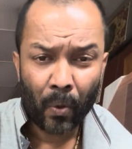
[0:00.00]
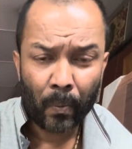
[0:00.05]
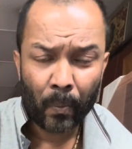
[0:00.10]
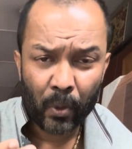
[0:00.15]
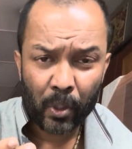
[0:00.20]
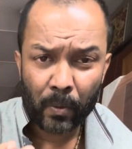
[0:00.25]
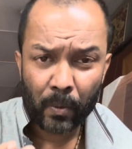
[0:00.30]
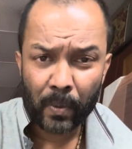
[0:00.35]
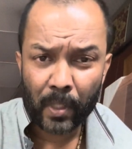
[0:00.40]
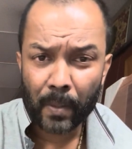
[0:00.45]

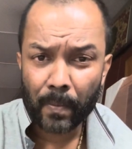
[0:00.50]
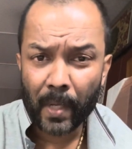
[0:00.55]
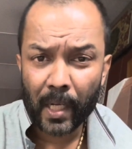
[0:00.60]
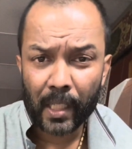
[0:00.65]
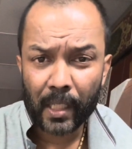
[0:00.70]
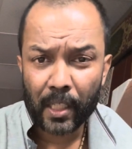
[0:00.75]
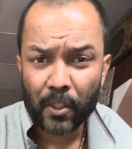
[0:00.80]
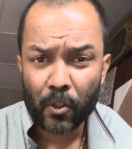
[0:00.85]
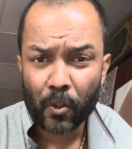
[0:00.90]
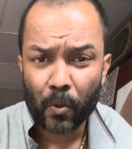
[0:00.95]
হতে পারে
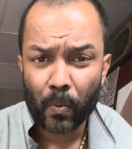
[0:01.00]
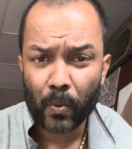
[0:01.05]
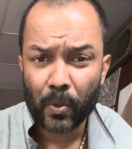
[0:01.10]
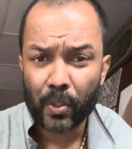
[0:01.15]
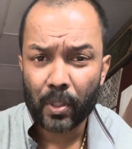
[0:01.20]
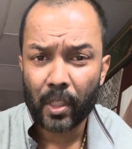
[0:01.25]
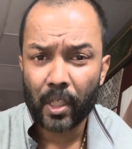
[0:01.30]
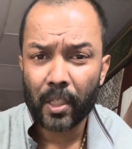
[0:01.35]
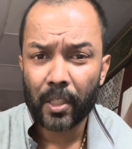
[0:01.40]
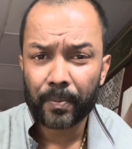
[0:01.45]
মালিকের
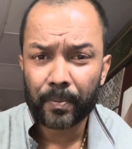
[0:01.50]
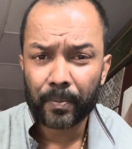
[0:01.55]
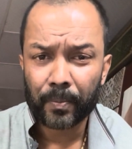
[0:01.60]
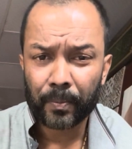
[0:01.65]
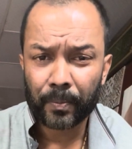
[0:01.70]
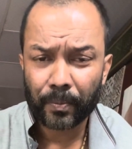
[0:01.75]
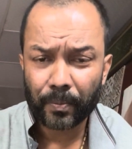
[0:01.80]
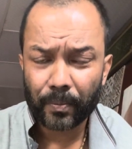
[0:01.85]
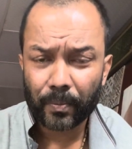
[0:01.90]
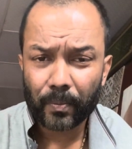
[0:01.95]
সমস্যা
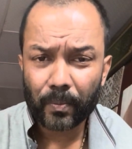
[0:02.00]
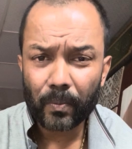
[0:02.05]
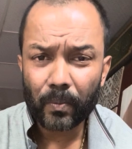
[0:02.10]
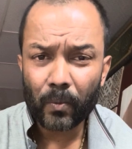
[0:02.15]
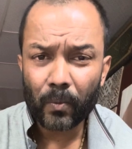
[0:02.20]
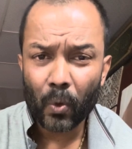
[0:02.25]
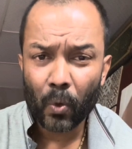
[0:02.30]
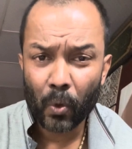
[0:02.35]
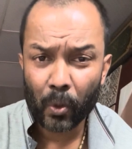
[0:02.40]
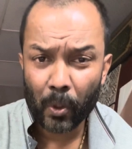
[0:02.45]

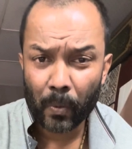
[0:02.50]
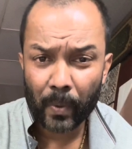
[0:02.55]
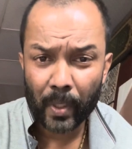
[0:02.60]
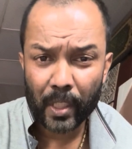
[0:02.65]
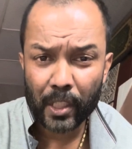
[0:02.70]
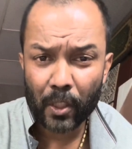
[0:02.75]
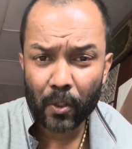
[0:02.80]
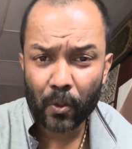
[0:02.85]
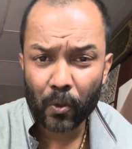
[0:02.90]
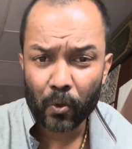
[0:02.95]
হতে পারে
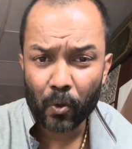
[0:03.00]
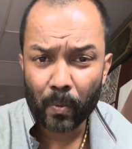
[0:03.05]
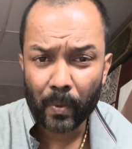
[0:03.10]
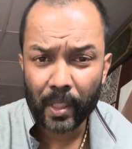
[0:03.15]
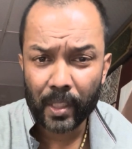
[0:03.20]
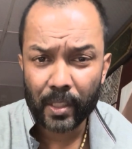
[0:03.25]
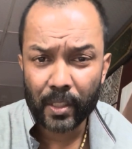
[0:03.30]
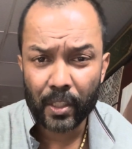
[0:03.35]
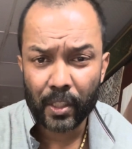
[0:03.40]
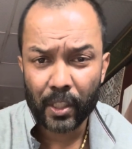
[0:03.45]
যে লোক জমা
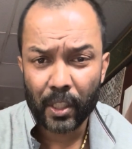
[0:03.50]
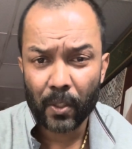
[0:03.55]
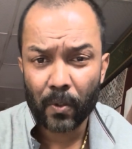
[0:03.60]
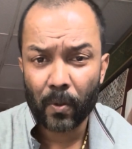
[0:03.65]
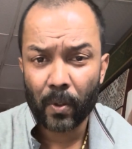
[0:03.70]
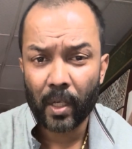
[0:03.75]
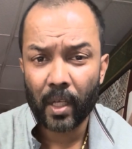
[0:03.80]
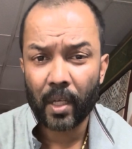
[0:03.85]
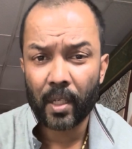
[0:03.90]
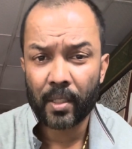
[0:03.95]
দিয়েছে সে লোক
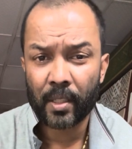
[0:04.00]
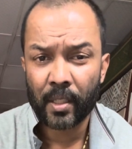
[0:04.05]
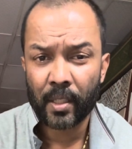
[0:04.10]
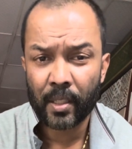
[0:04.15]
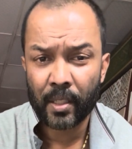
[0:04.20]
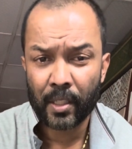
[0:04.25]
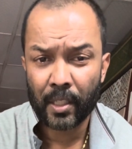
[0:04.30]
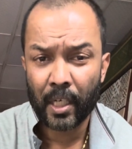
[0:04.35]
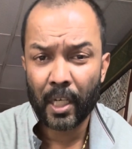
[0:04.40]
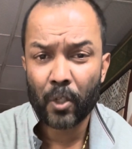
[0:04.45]
আর
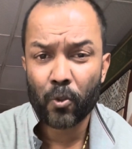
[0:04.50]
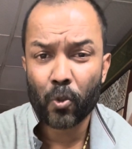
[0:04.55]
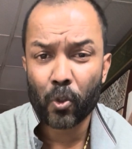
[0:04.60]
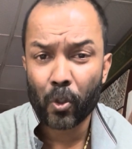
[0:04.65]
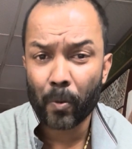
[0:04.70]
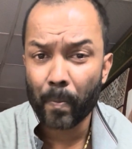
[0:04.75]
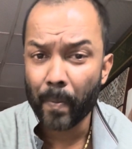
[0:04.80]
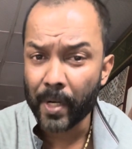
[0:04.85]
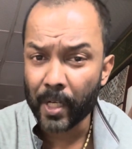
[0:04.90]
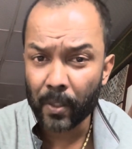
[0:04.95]
সেখানে যোগাযোগ
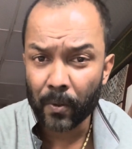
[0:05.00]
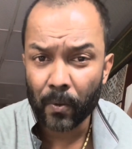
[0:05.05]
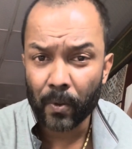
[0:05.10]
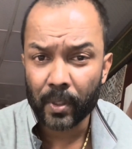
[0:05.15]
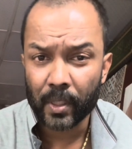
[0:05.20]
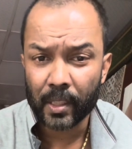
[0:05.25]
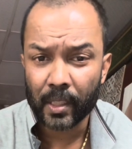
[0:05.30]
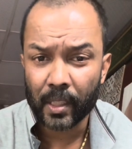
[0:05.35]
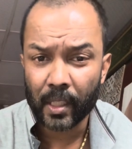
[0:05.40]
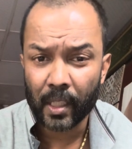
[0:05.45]
মেনটেন
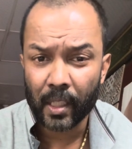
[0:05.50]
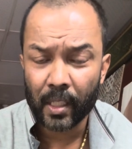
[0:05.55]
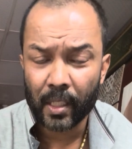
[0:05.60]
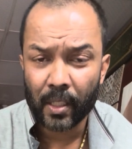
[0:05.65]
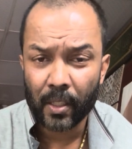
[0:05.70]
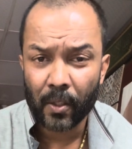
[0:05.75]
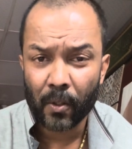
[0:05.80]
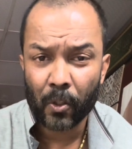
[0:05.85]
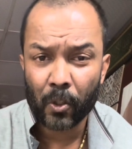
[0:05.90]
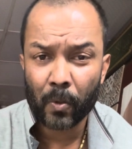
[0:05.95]
করতেছে না
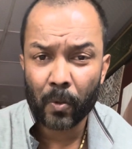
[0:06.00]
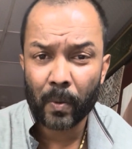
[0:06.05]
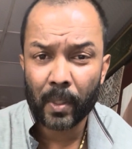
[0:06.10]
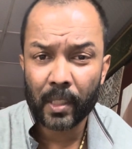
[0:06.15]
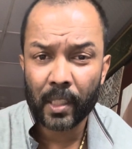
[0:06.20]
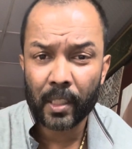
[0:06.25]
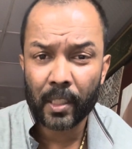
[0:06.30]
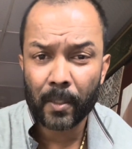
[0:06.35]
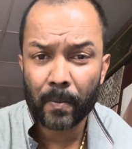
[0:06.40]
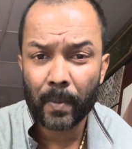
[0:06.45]
অথবা
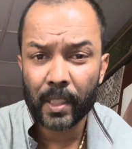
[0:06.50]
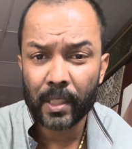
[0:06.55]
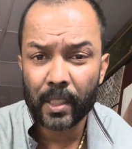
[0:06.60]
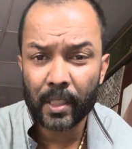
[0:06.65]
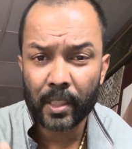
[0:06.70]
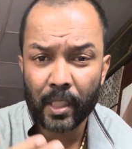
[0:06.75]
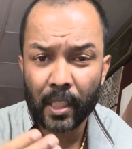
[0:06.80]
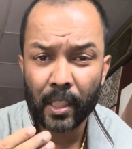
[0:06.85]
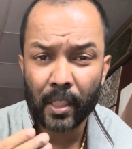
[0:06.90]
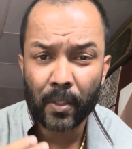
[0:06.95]
তাদের মাঝে
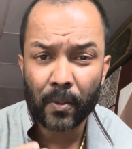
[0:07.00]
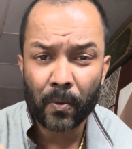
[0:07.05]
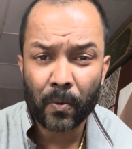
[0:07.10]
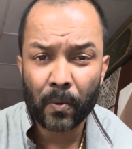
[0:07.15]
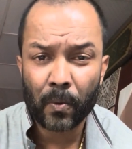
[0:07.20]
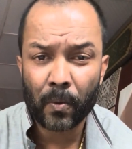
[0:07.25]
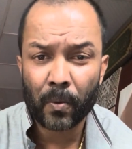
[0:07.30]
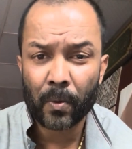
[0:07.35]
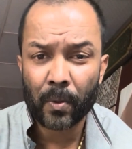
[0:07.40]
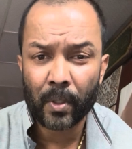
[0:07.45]
সেই
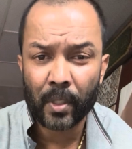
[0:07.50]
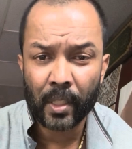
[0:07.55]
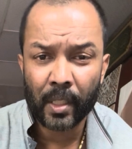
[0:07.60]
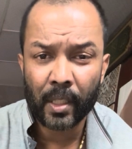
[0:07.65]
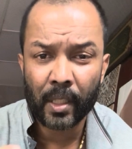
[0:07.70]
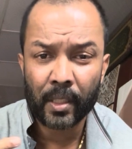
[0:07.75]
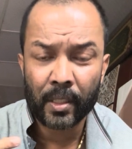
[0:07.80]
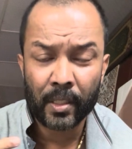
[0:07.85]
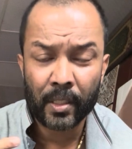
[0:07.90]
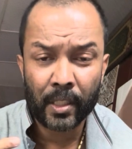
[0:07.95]

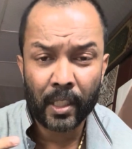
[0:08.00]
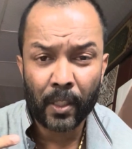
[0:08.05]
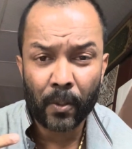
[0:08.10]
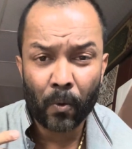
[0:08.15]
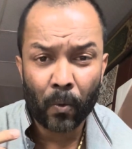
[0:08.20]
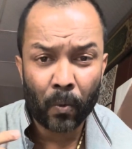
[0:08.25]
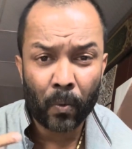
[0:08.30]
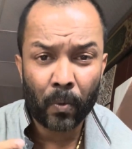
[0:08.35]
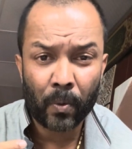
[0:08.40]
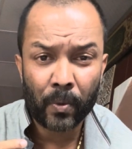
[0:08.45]
যে
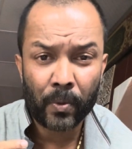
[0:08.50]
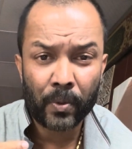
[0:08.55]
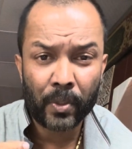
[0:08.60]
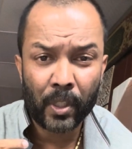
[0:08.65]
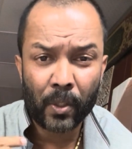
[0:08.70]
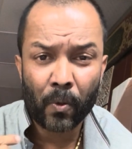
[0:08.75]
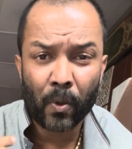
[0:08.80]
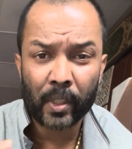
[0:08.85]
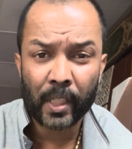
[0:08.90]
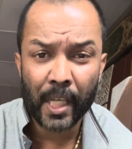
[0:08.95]
যে
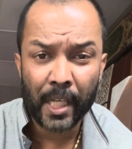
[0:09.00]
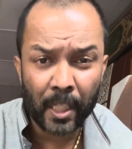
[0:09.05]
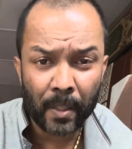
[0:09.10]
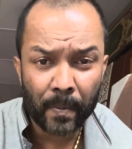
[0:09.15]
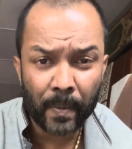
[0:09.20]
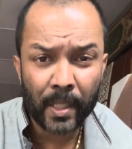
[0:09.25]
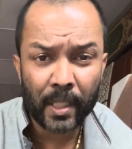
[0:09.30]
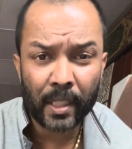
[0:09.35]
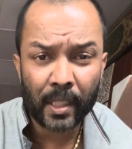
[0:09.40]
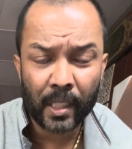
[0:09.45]
কথা
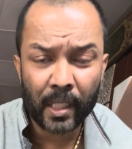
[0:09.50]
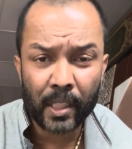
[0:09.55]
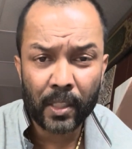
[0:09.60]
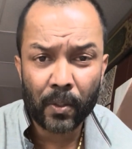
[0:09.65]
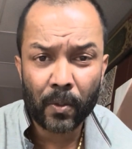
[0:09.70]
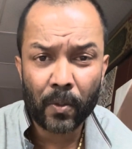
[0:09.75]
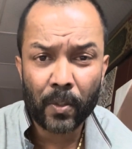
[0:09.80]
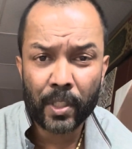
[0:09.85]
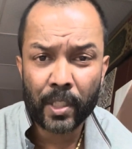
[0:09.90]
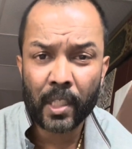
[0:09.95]
এগ্রিমেন্টে গিয়েছিল
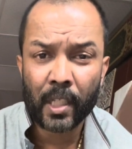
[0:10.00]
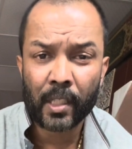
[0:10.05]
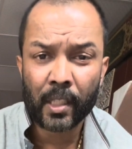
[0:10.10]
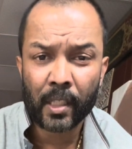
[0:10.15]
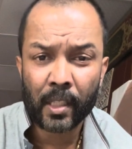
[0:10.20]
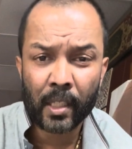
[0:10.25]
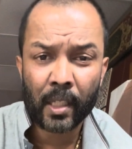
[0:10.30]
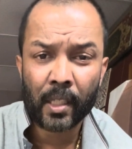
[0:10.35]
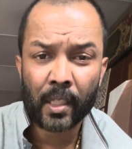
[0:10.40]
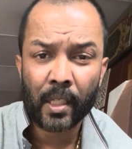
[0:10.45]
সেটা
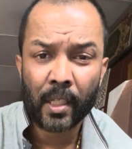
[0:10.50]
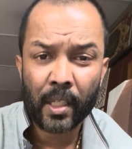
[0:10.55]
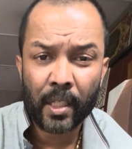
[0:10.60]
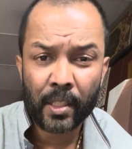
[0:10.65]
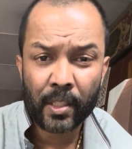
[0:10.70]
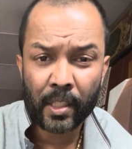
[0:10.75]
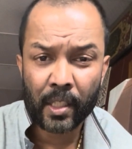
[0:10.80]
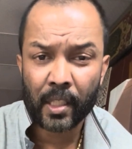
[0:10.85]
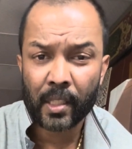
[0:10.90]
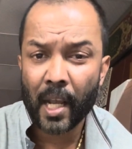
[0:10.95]
তাদের আর
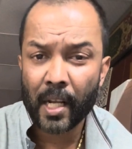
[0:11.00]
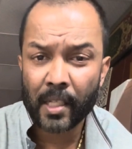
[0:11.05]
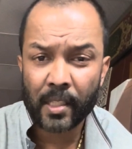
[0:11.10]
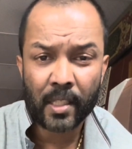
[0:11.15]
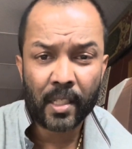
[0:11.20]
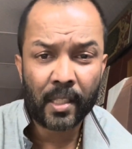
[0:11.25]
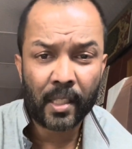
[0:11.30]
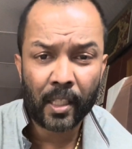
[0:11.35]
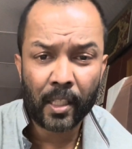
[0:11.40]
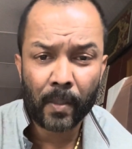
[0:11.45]
সেটা থাকছে না
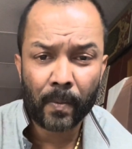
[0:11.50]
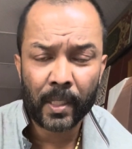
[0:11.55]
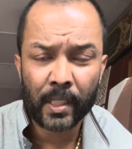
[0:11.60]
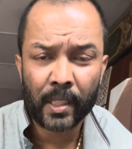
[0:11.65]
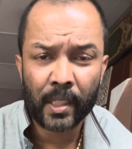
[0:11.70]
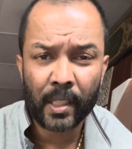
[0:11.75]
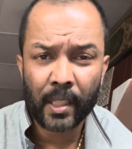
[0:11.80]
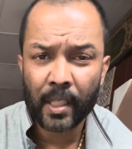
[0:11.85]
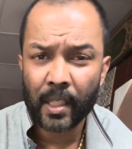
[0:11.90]
তাদের মাঝে